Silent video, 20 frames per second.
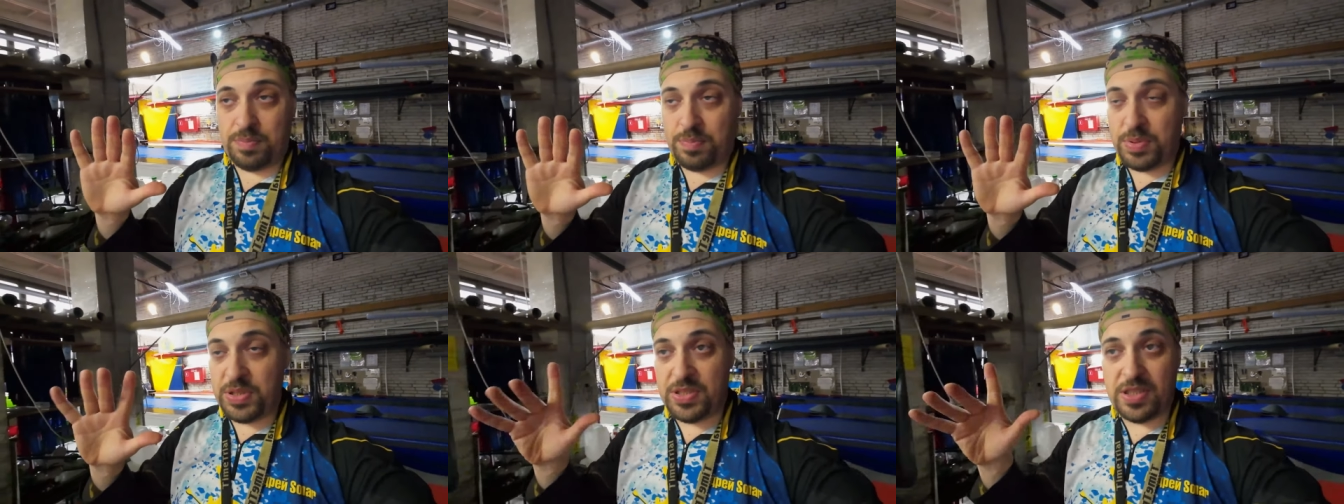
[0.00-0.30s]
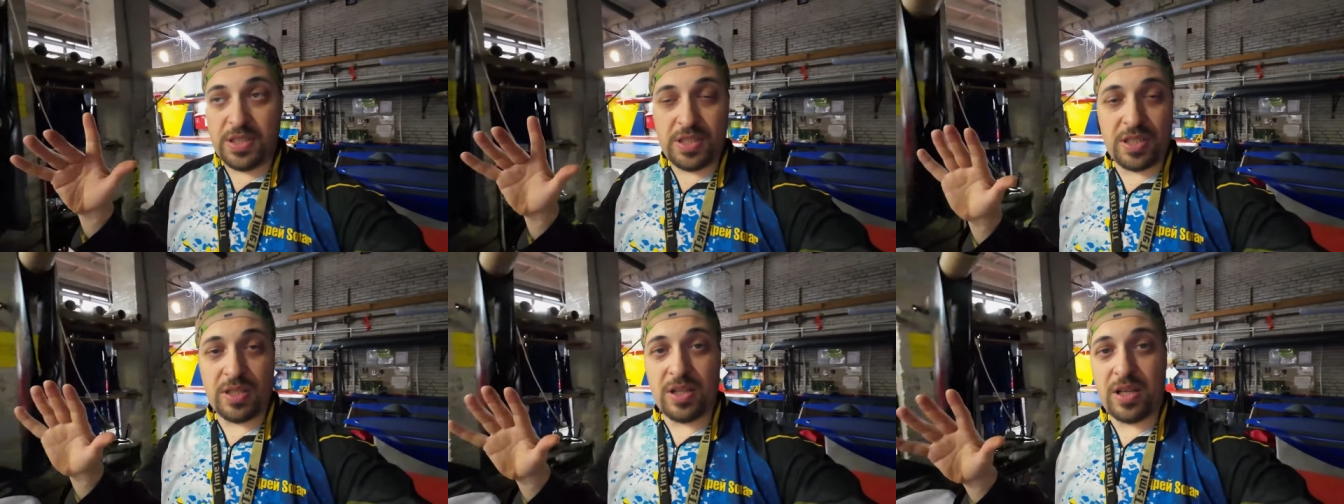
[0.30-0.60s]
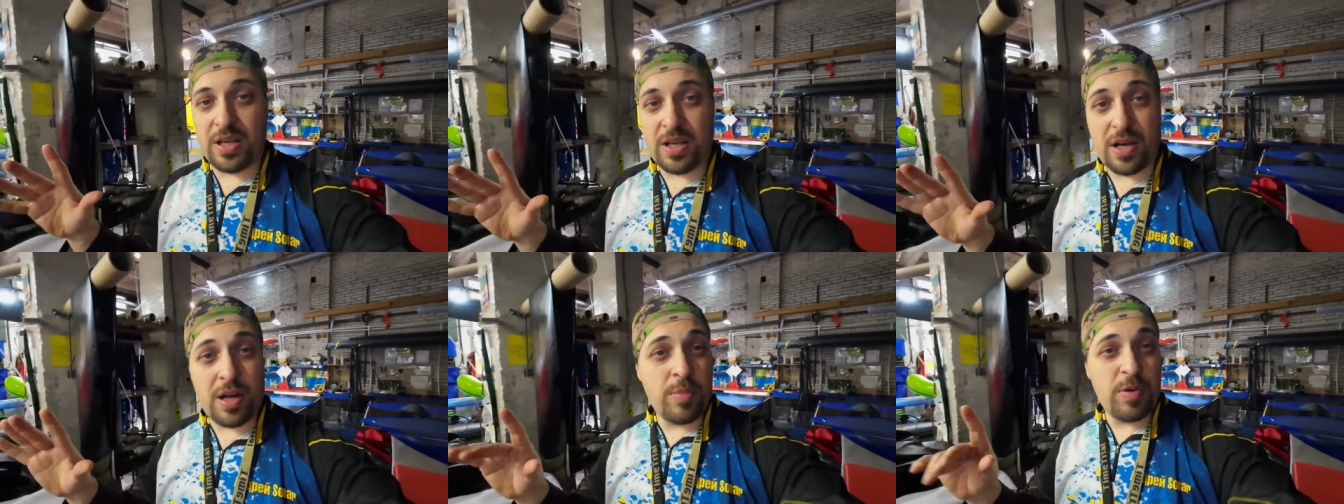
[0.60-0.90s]
э,
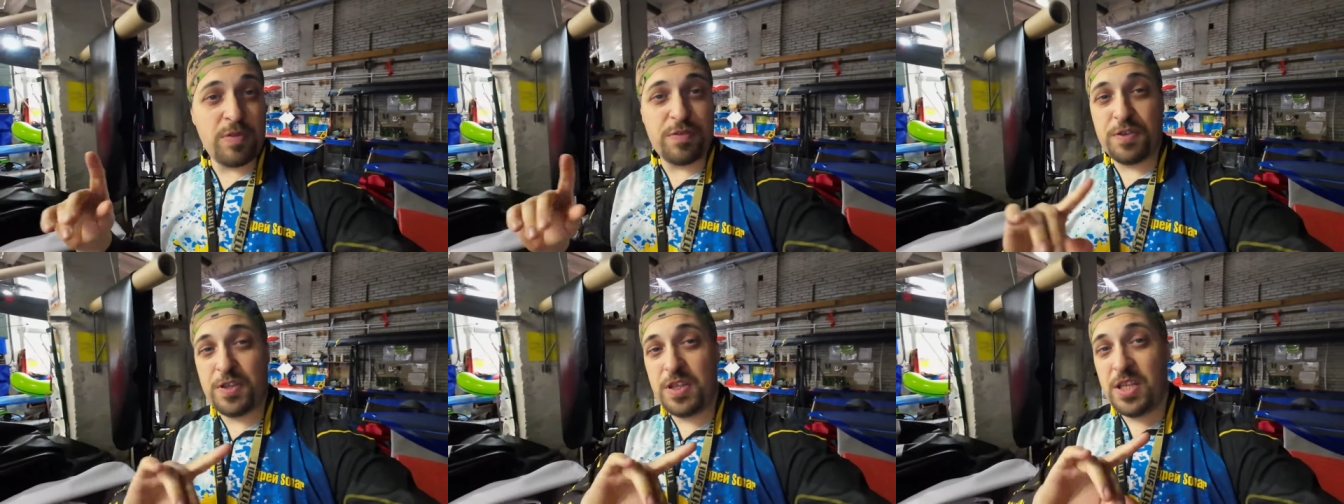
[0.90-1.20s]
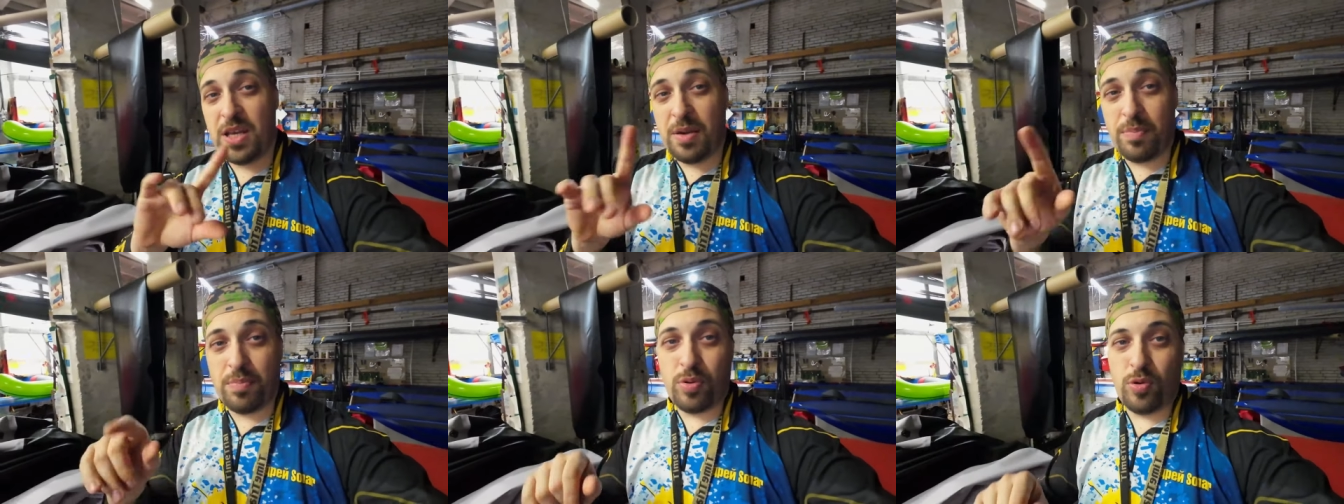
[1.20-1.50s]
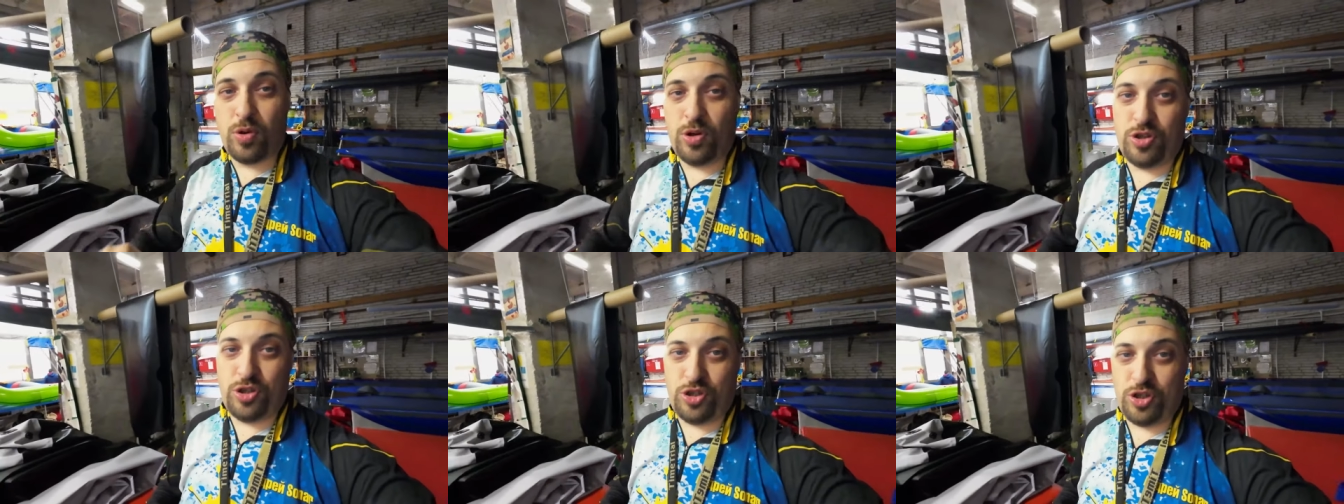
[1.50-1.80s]
килограммов, не
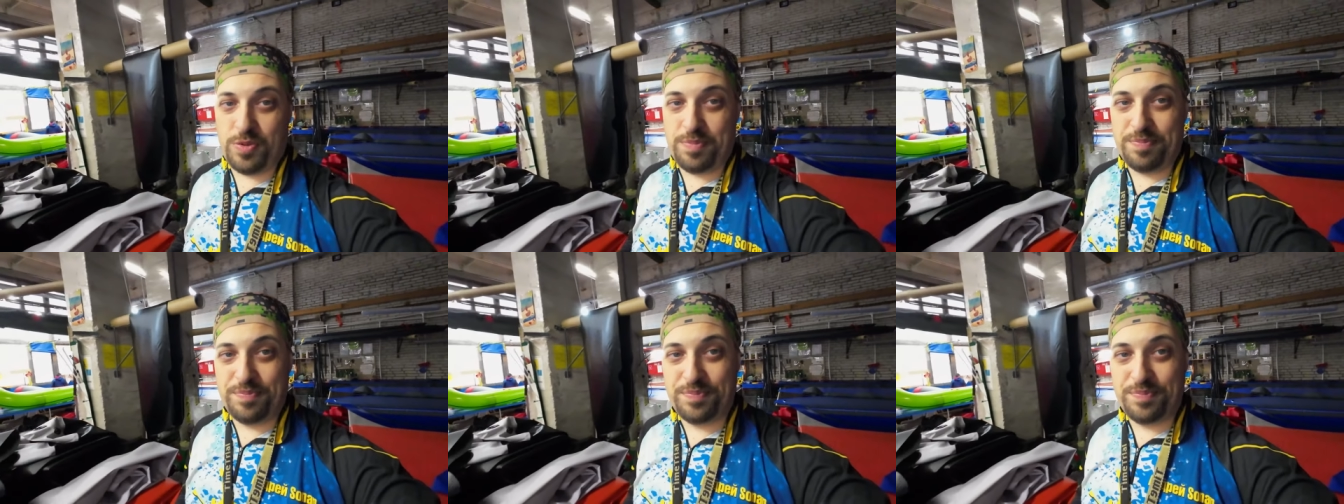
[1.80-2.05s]
больше.